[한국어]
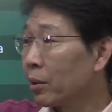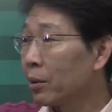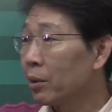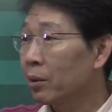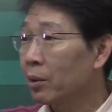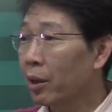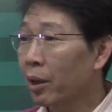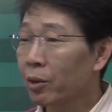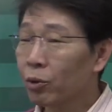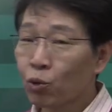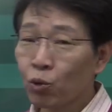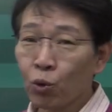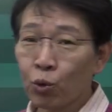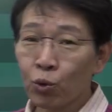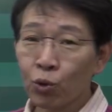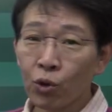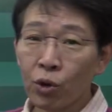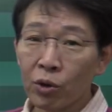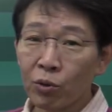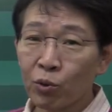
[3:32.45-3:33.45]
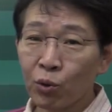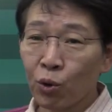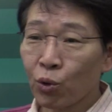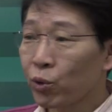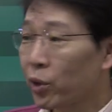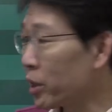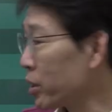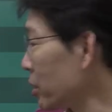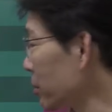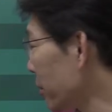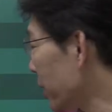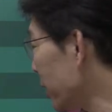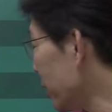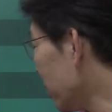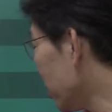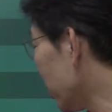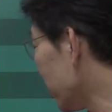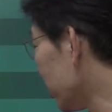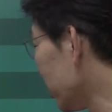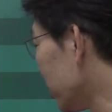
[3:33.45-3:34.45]
그 다른 종족하고는 결혼하지
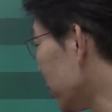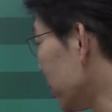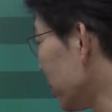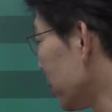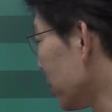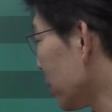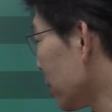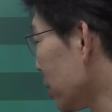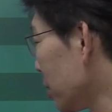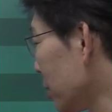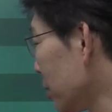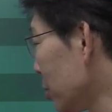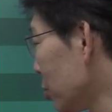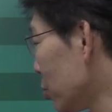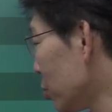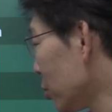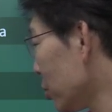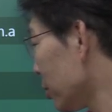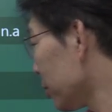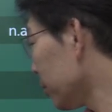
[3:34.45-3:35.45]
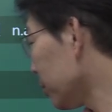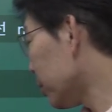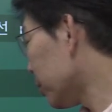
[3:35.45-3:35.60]
마라 이걸 얘기를 하는 거죠.